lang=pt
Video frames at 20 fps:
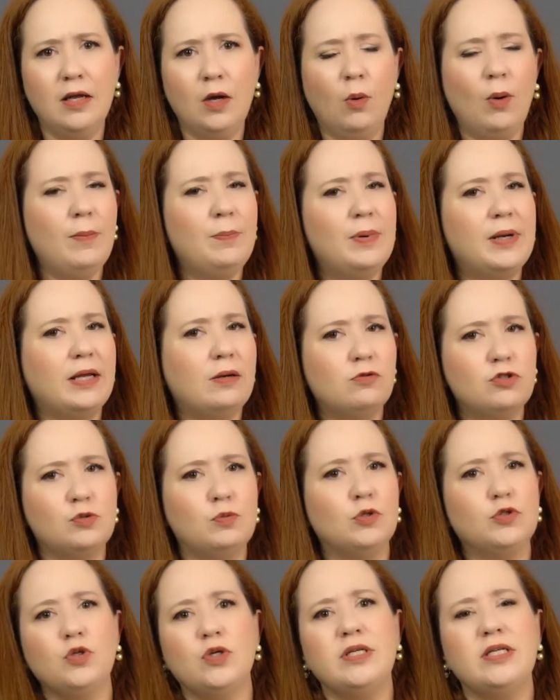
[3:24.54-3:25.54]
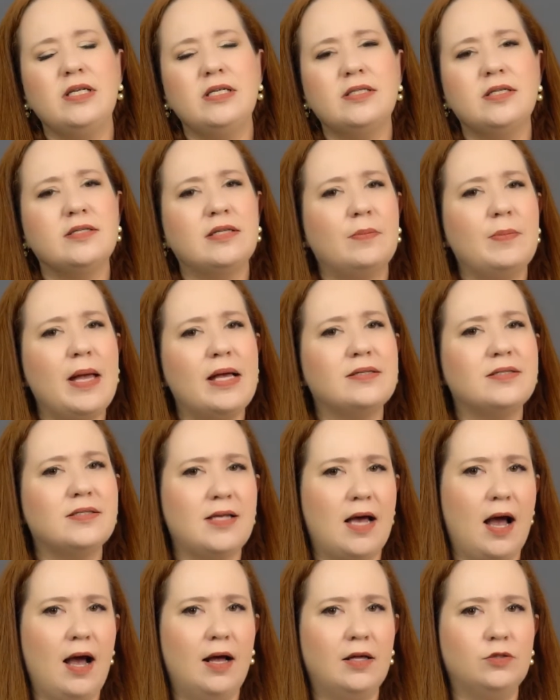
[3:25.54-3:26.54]
O emprego de motorista está
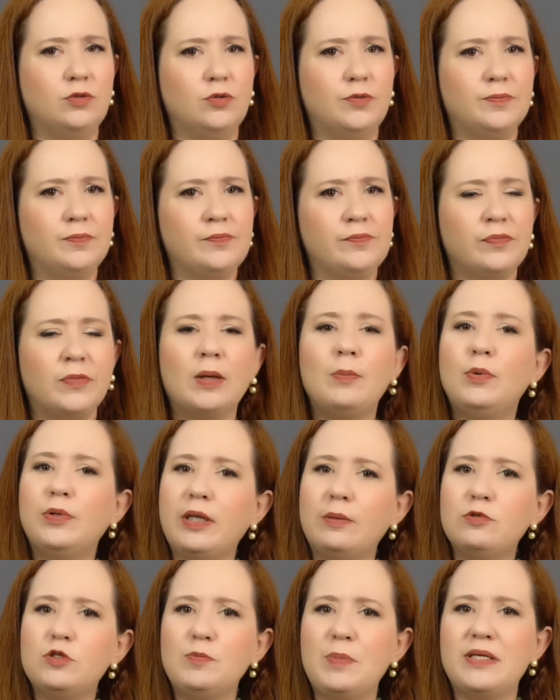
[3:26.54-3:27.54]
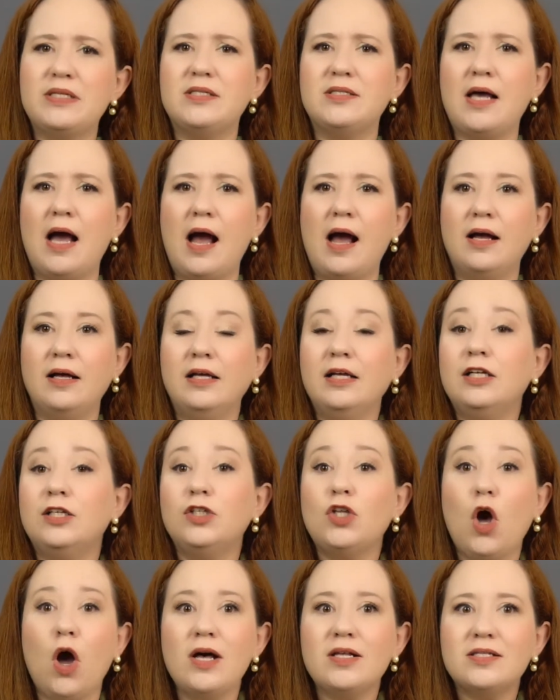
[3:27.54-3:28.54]
ameaçado. Podemos pensar,
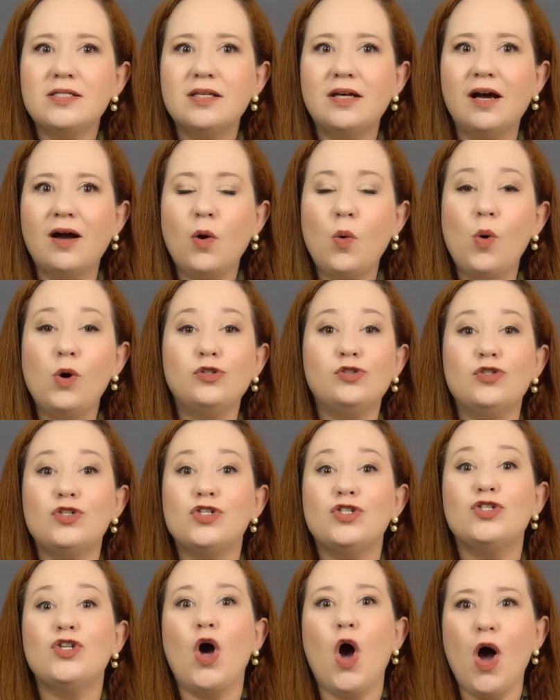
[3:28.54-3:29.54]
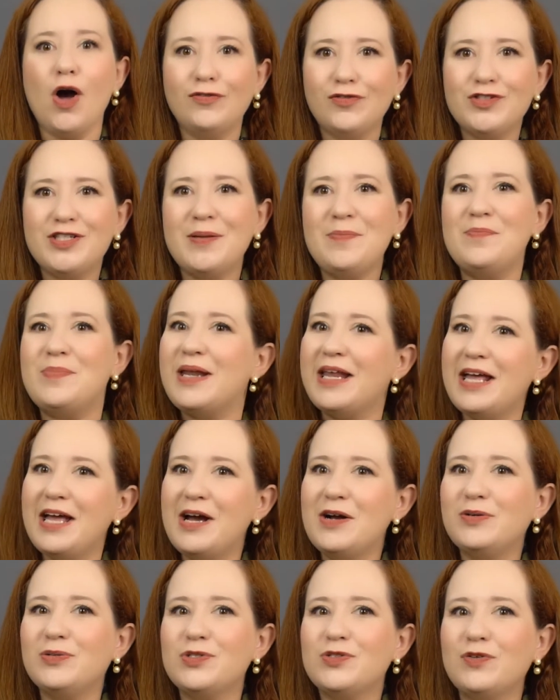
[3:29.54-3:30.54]
nossa, quantos novos
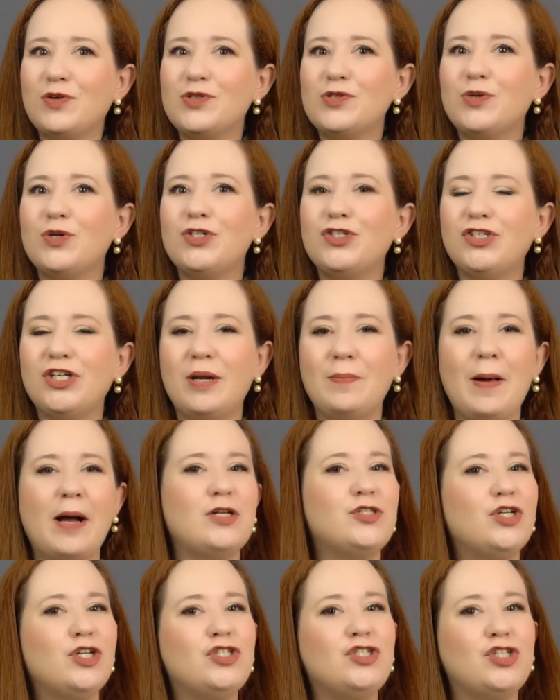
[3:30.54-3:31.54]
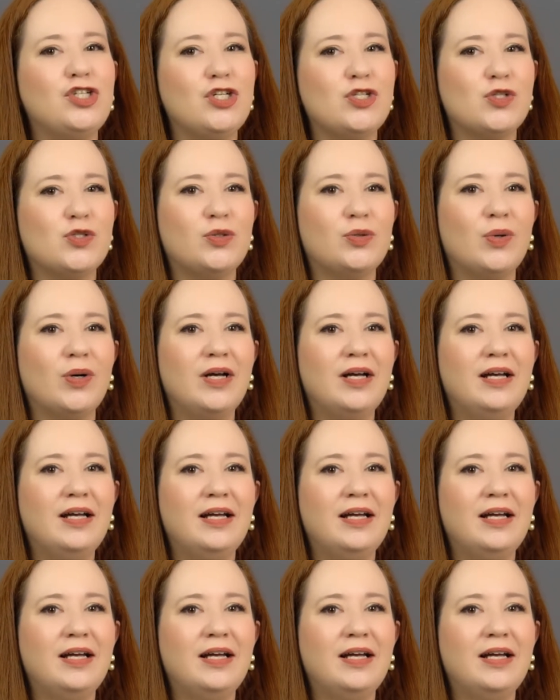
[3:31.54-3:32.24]
empregos vão surgir a partir disso?